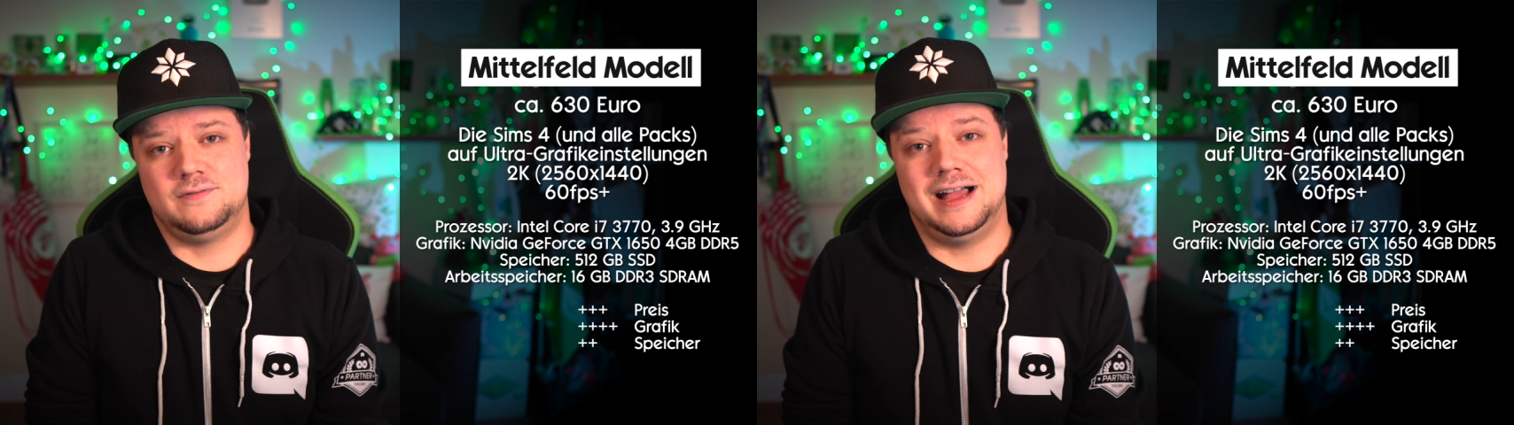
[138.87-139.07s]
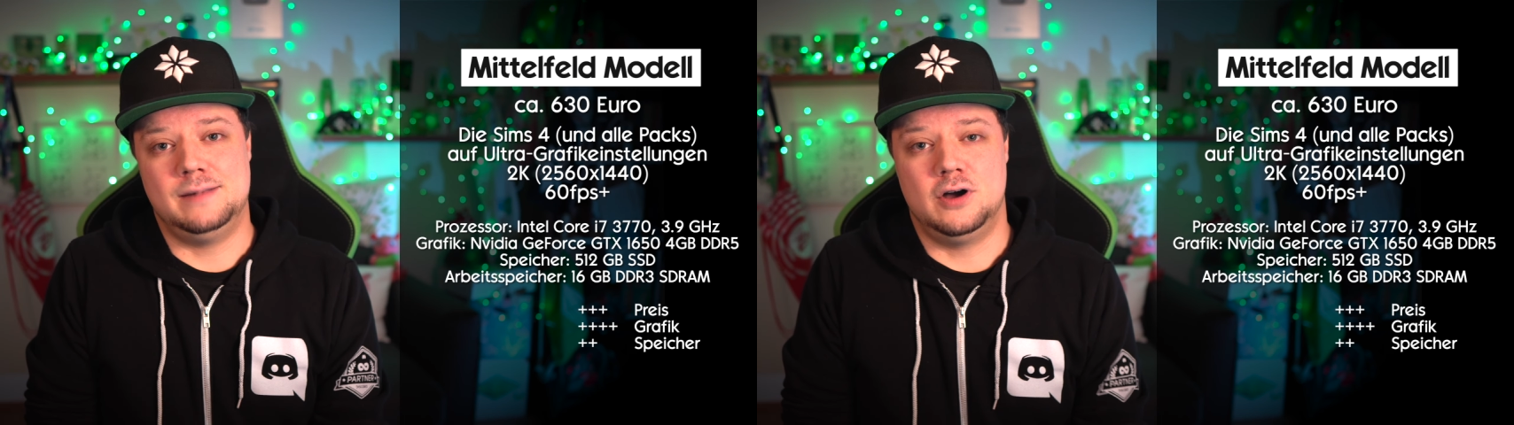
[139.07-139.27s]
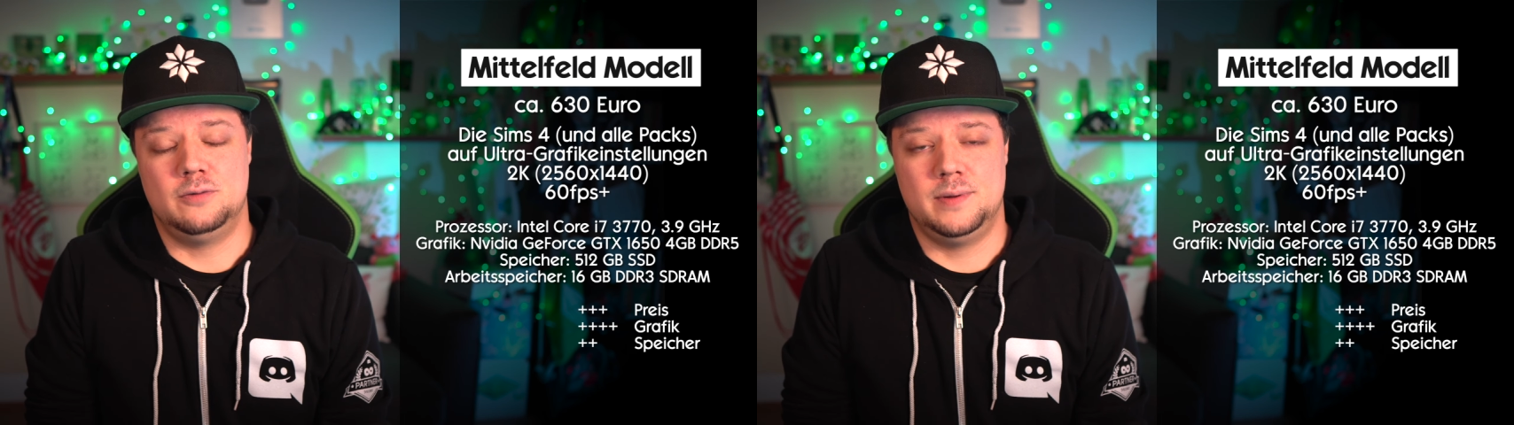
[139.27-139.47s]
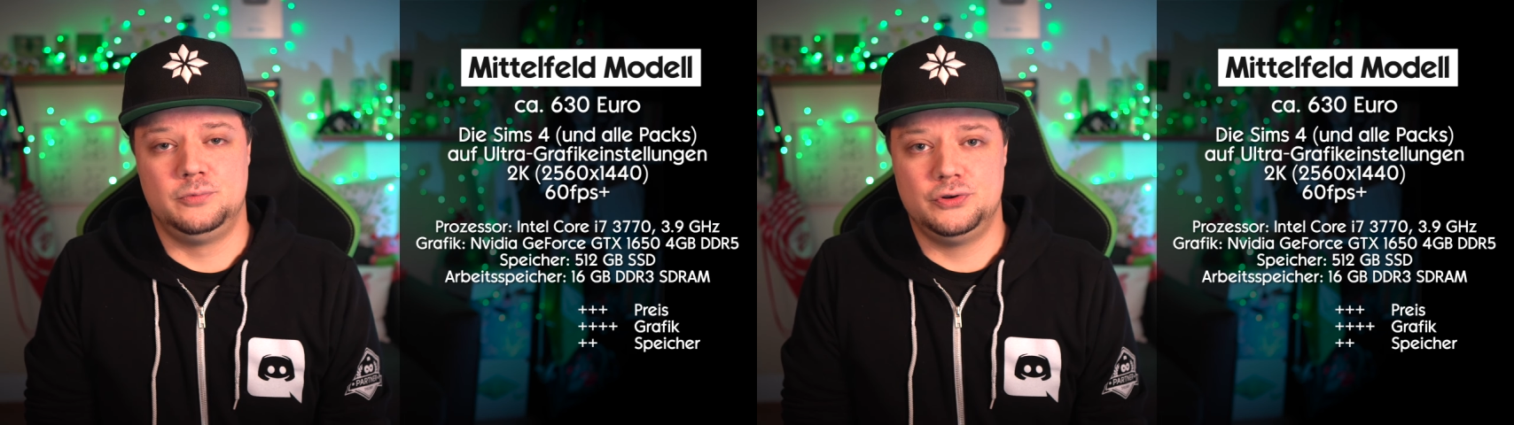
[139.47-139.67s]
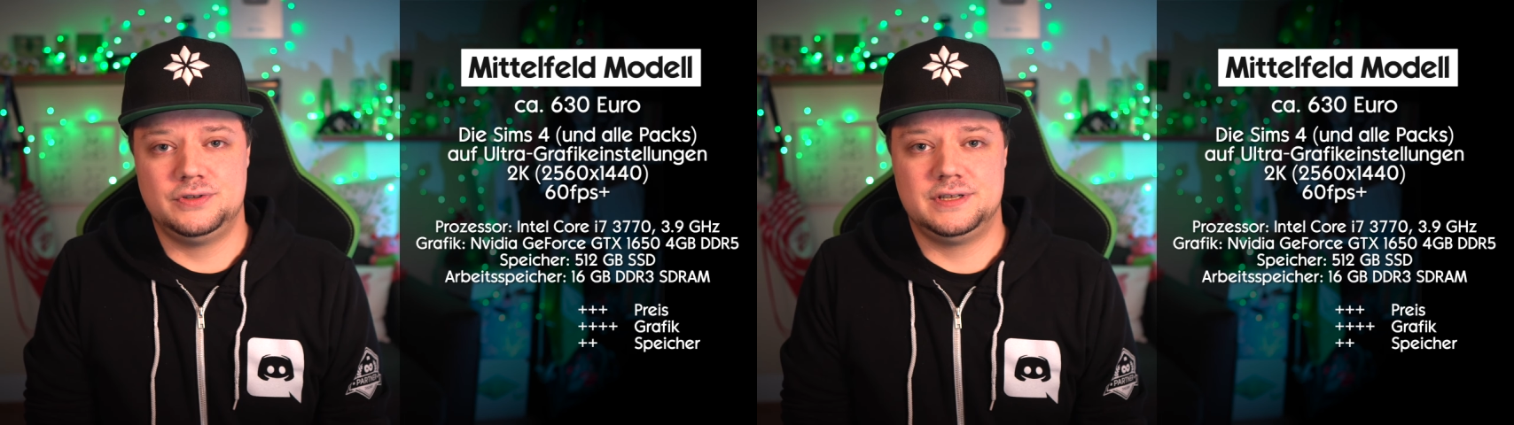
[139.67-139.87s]
vor allem auch
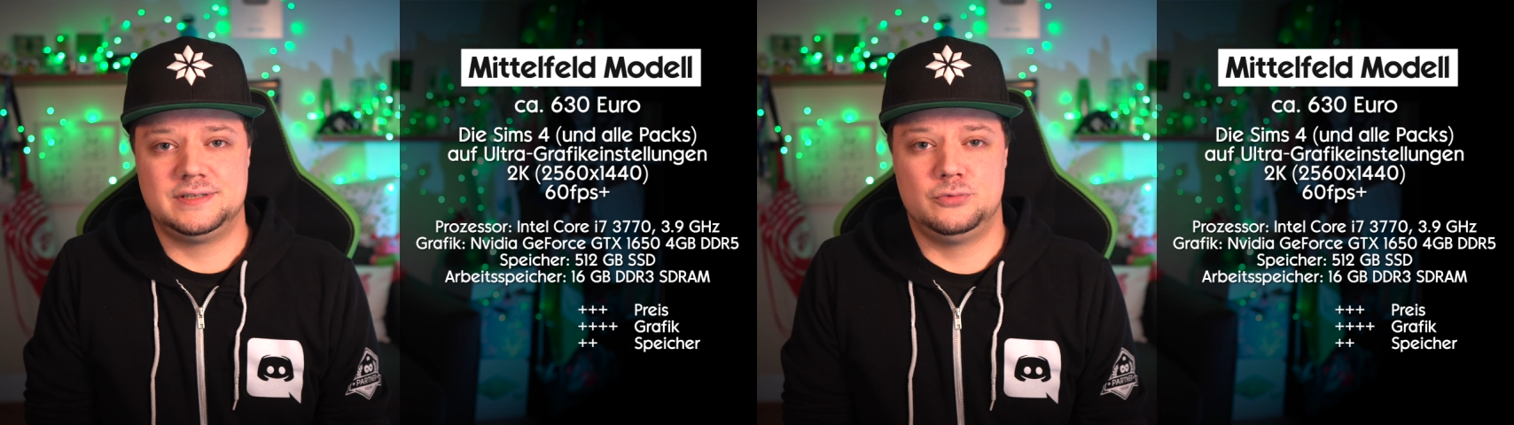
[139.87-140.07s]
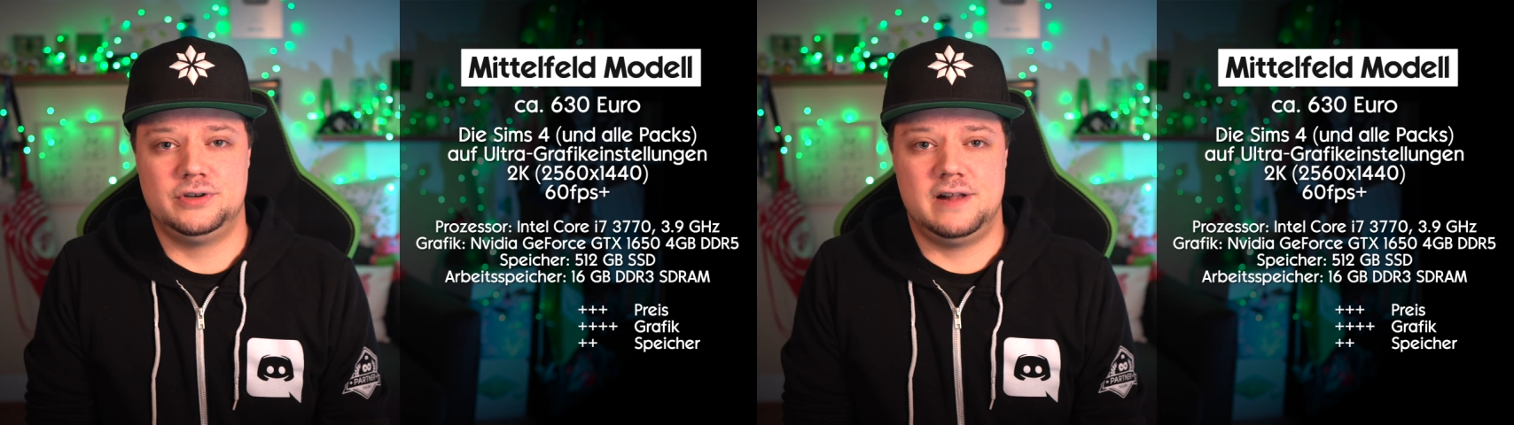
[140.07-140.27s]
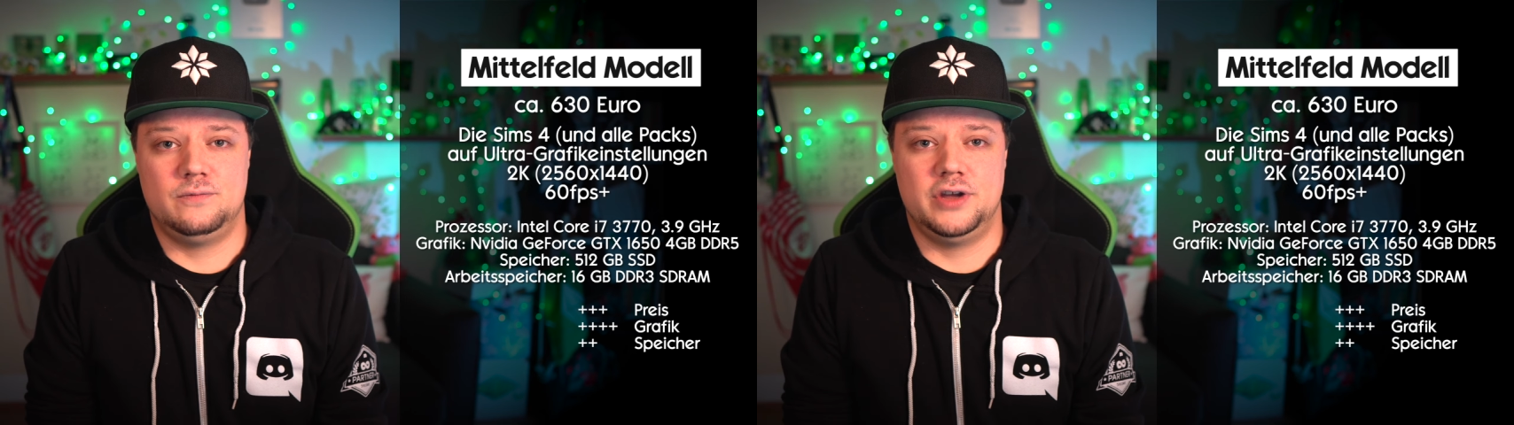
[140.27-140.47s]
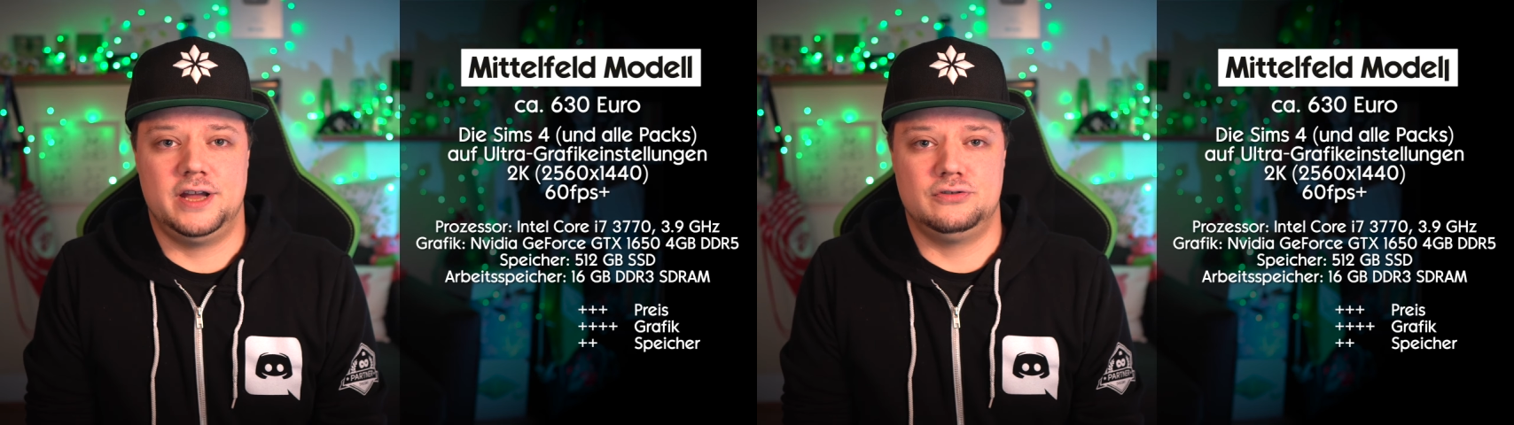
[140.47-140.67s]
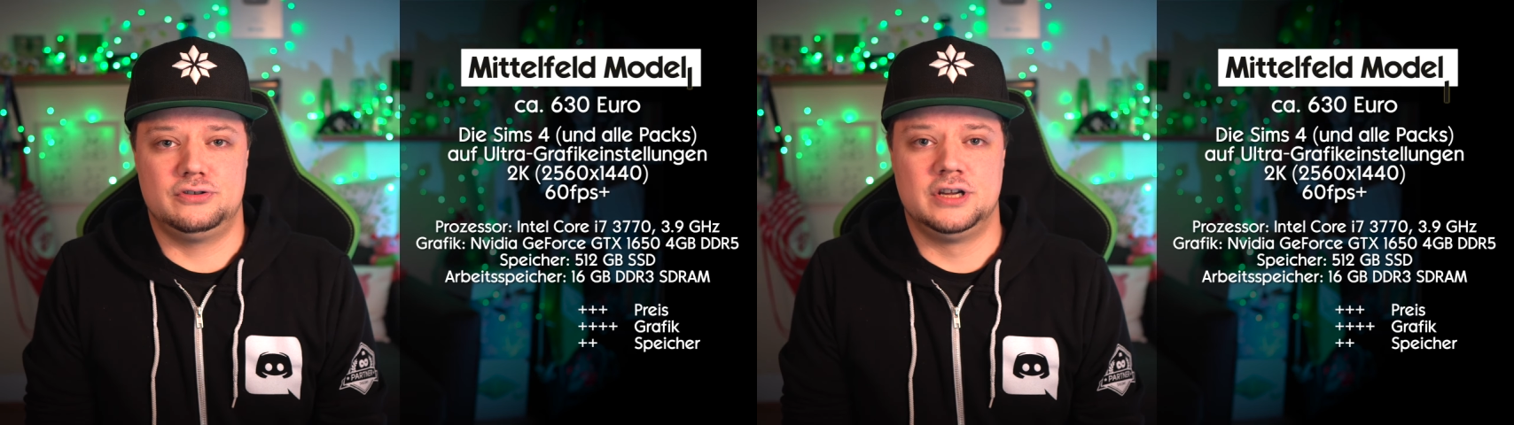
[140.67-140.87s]
beim günstigsten Modell, wo
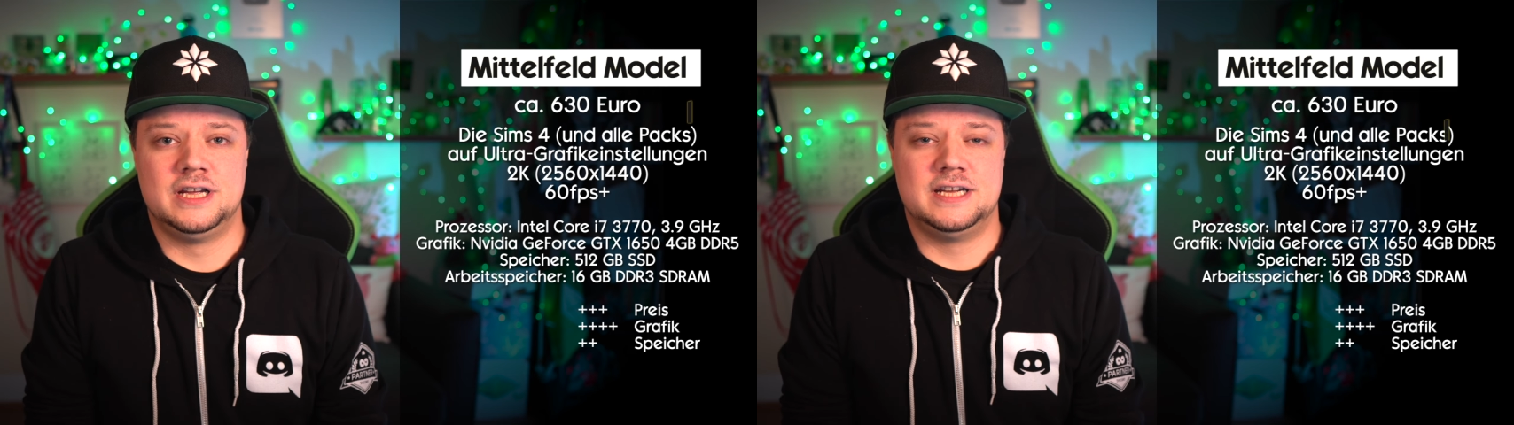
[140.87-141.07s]
ja noch